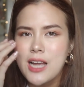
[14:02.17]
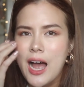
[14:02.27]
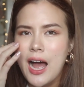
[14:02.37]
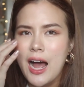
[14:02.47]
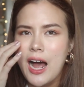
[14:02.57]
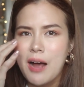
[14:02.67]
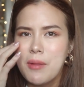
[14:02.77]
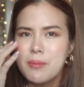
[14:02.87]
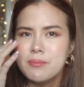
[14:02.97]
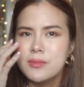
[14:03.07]
ชาๆ
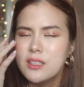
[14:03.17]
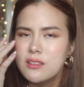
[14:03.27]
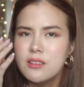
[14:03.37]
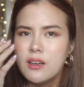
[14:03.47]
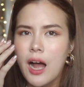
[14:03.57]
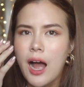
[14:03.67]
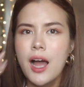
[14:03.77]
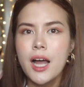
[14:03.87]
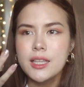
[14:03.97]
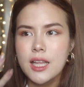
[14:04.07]
แบบนิดนึงอะ
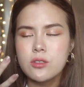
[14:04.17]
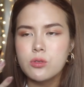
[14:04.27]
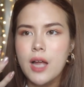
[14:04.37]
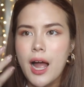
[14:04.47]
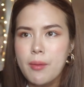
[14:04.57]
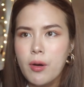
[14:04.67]
แต่สุดท้าย